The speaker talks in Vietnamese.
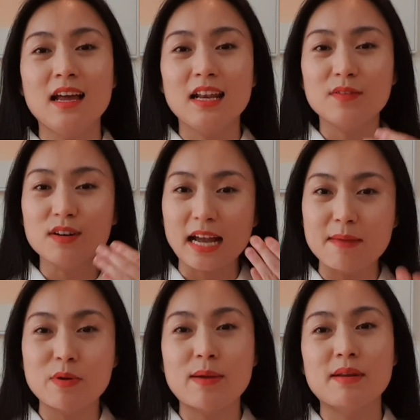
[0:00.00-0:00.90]
lĩnh vực
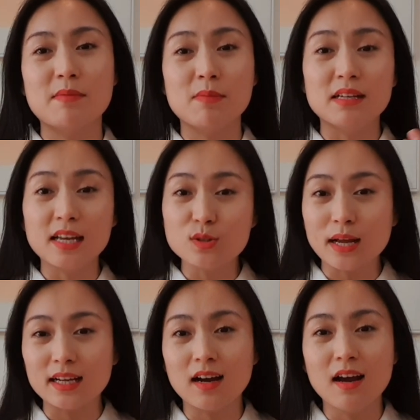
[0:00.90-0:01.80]
em lờ em này mà mình kinh
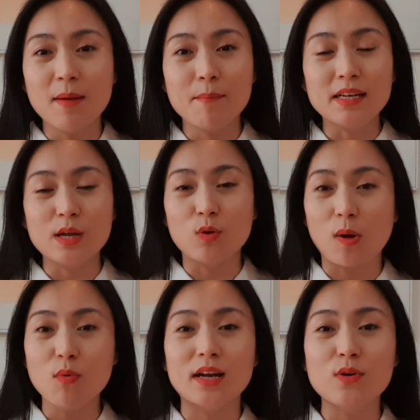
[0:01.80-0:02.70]
doanh á, mình đều
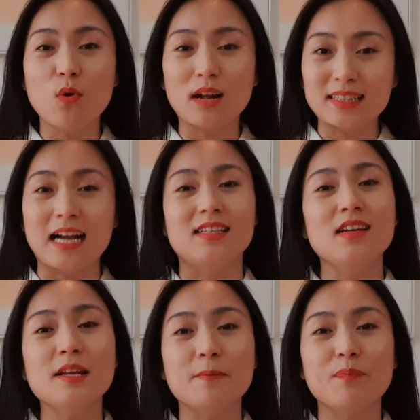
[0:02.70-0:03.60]
có một cái độ căng thẳng nhất
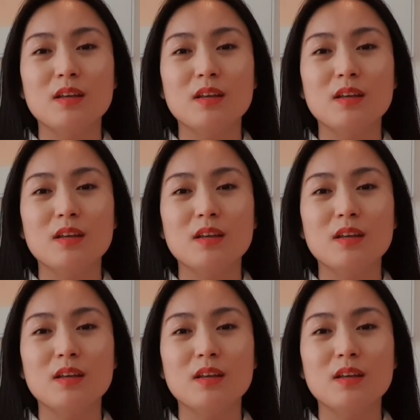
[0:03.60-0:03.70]
định.